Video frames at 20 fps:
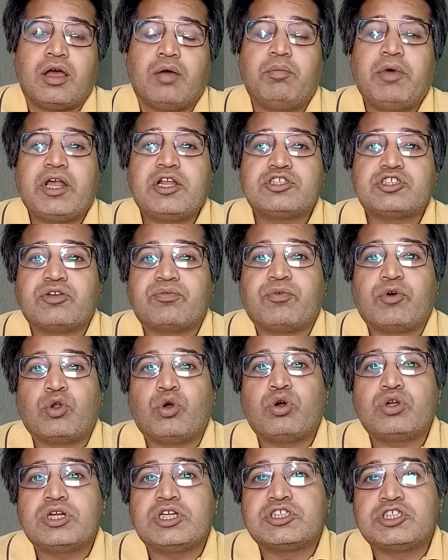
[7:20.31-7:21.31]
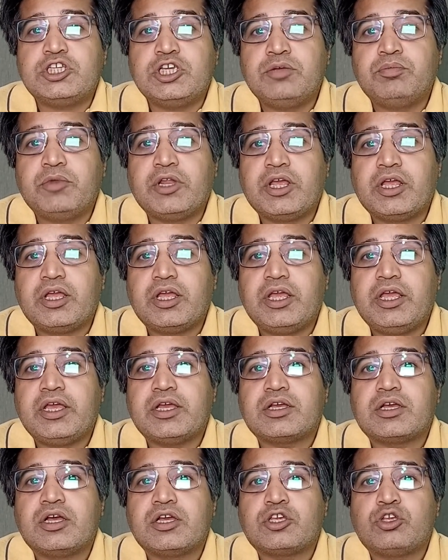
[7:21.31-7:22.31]
बैरिस्टर फ़रोग नसीम ने
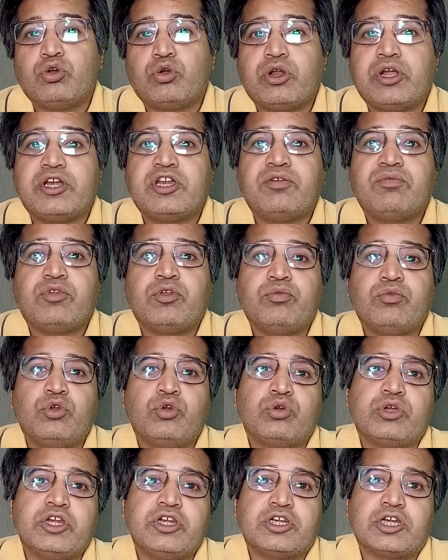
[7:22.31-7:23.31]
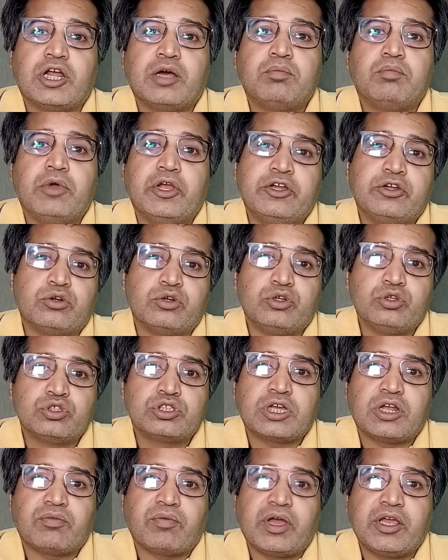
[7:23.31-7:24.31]
एक क्यूरेटिव रिव्यू की टर्म इंट्रोड्यूस
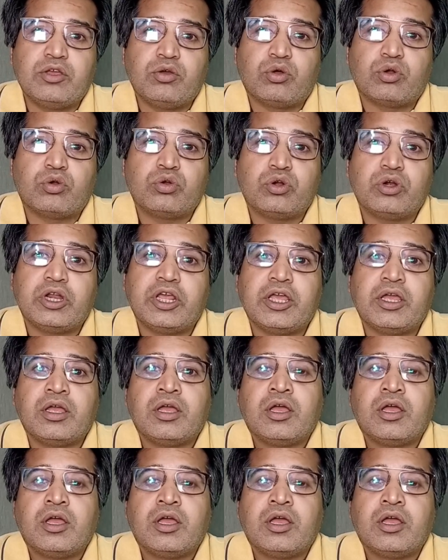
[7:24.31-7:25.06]
करवाई और उन्होंने